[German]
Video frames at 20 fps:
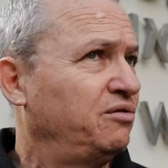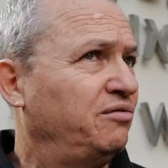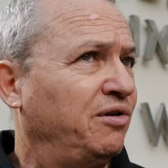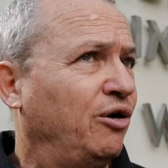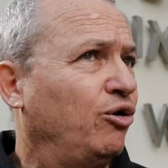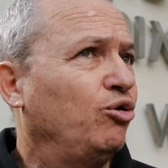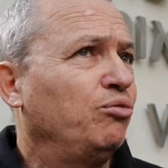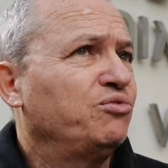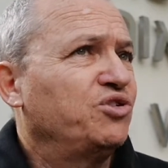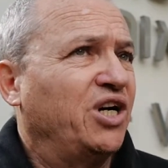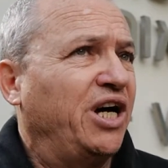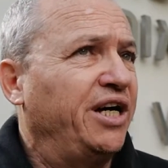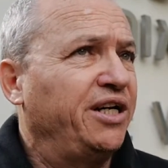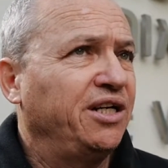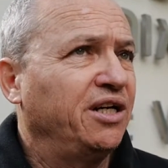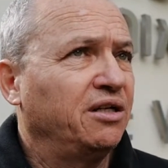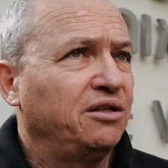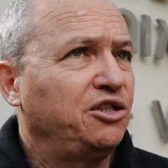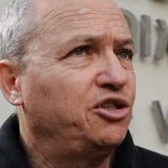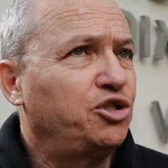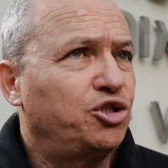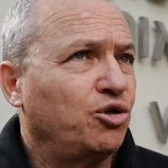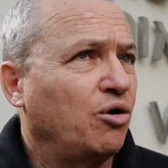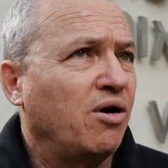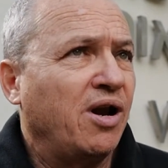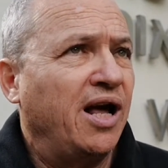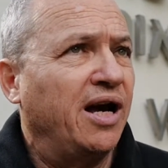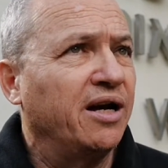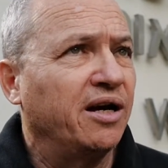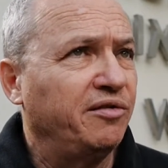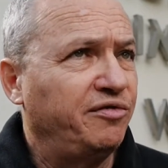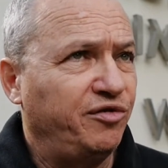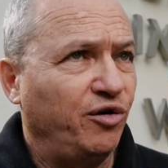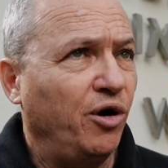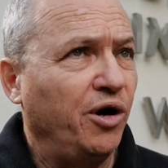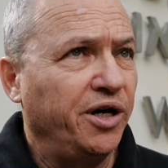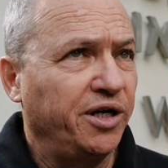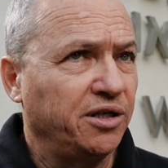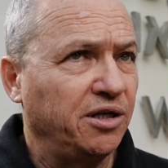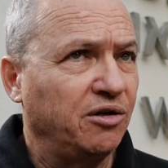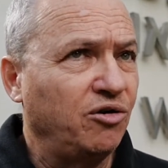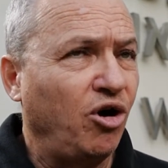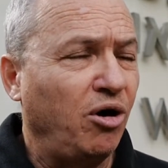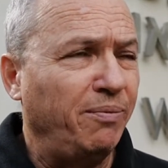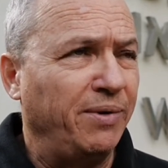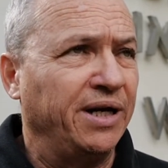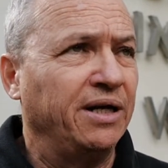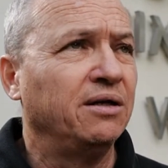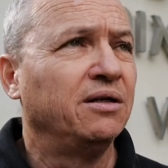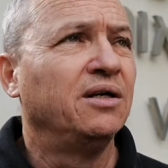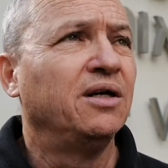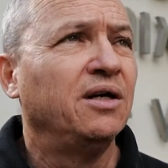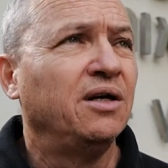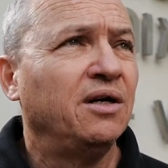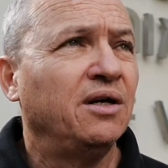Warum seid ihr nicht schon lange vorher gekommen?